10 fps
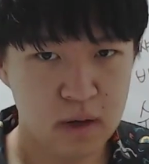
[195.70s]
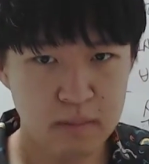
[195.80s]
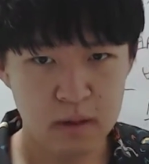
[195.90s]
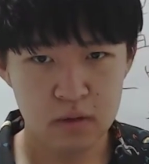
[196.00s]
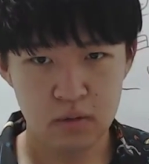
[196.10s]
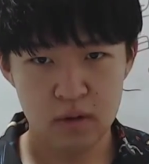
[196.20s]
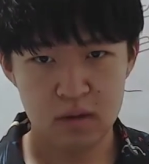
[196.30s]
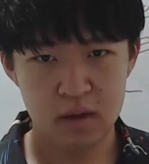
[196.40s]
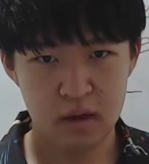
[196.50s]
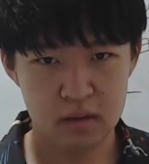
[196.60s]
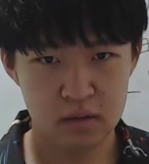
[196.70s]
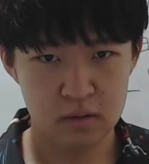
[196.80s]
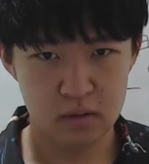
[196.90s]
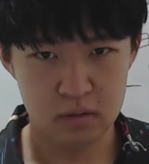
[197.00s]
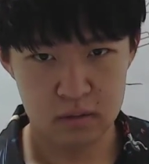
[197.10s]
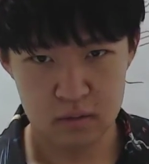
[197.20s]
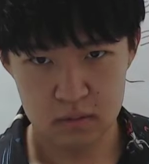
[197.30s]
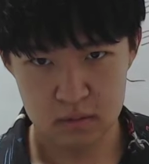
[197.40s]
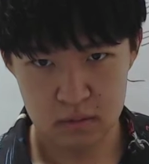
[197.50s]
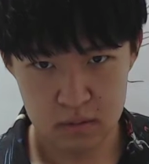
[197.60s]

브라만교에 대한 그런